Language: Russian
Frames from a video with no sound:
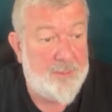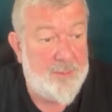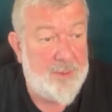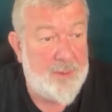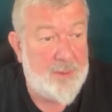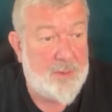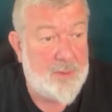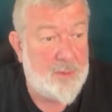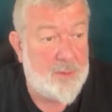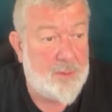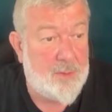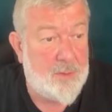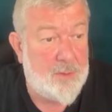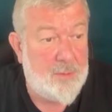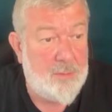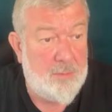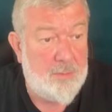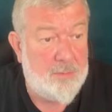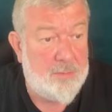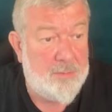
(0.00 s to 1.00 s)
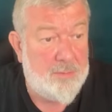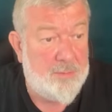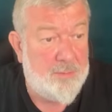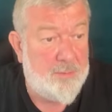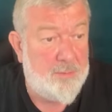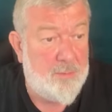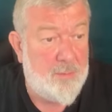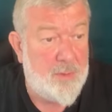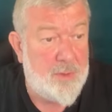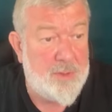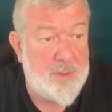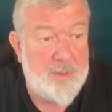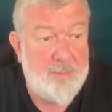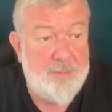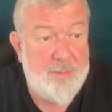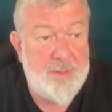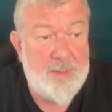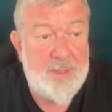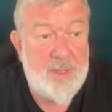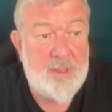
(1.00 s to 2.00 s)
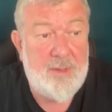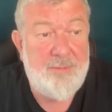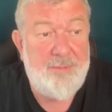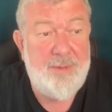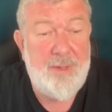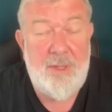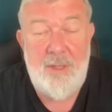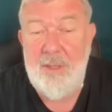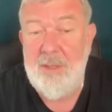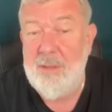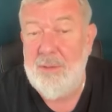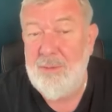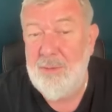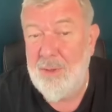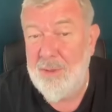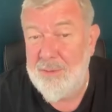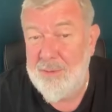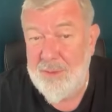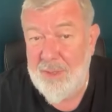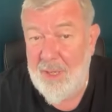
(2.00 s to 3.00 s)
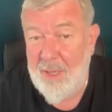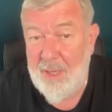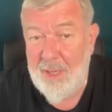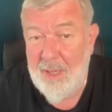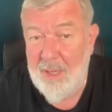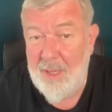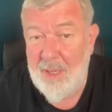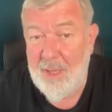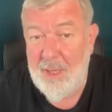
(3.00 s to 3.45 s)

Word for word: пишут, ну, может быть, это фильетон, да,